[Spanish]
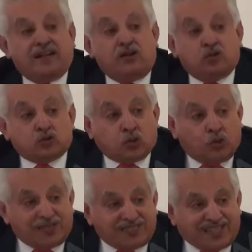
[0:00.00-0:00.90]
Nos
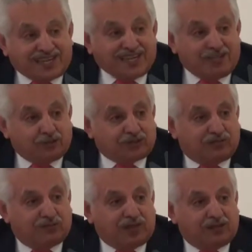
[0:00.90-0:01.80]
cuesta, queridos
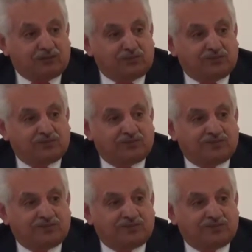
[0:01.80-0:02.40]
abogados,